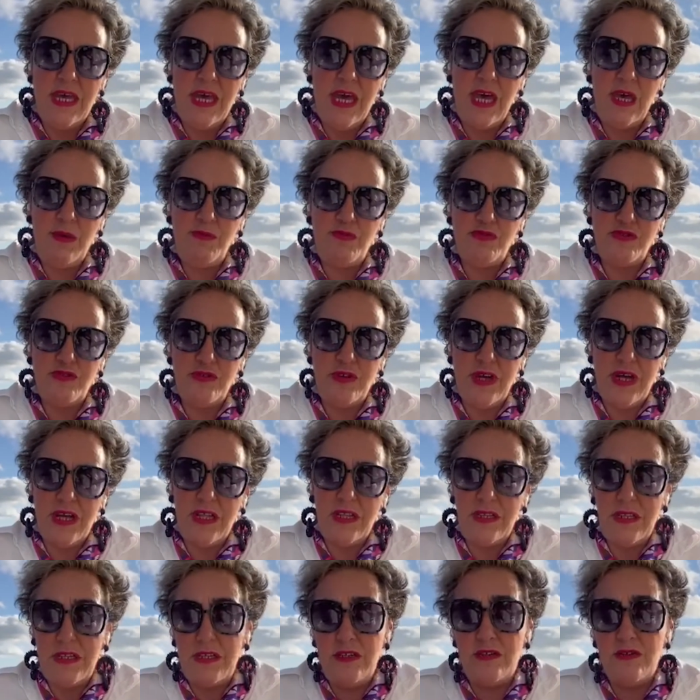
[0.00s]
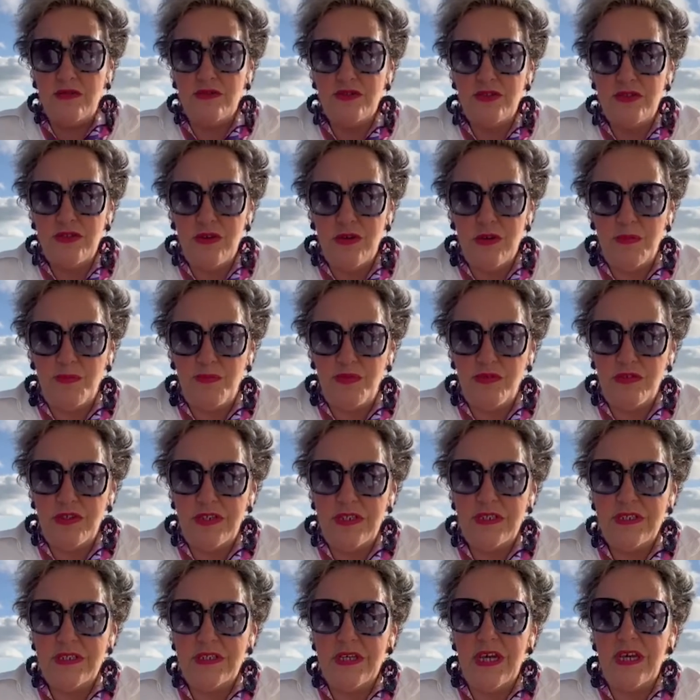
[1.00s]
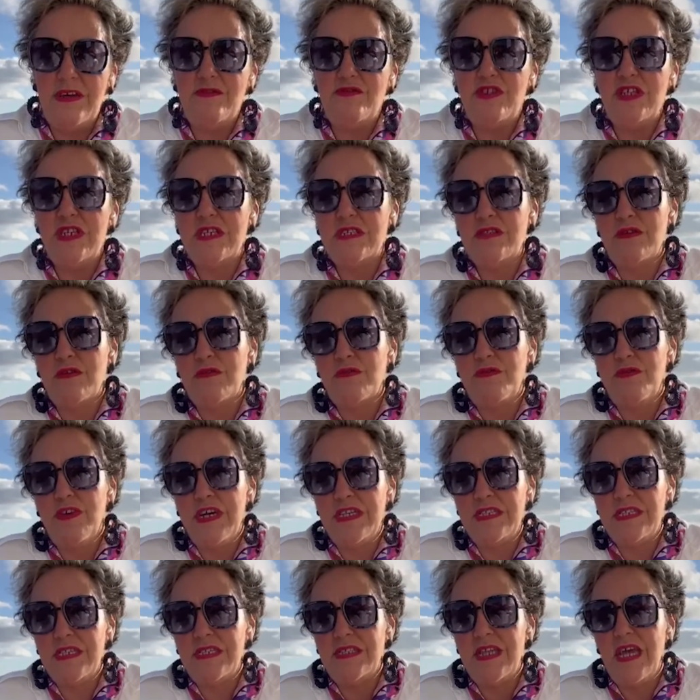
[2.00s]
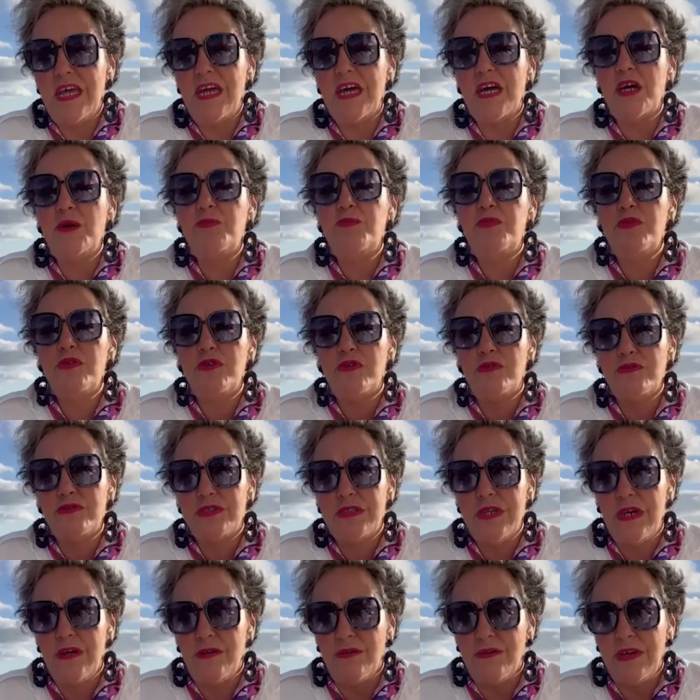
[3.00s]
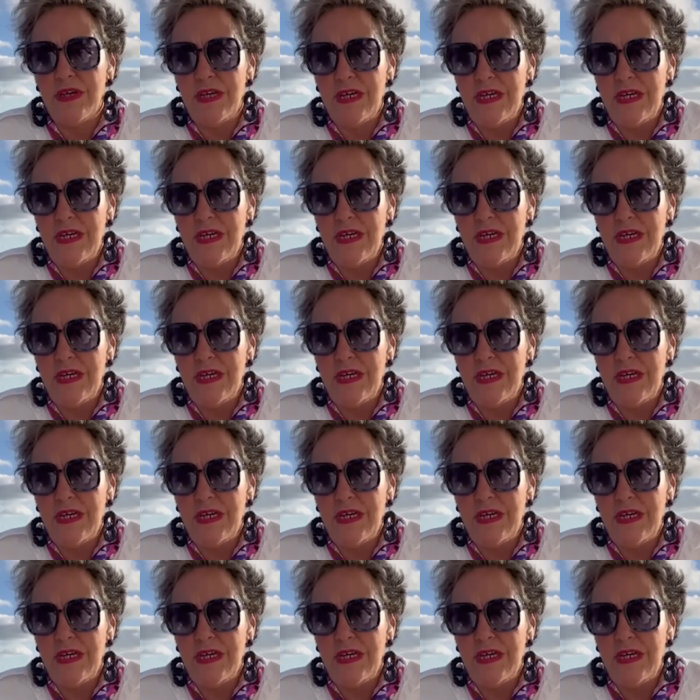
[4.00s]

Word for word: em Portugal e não só, porque a investigação que fazem tem repercussão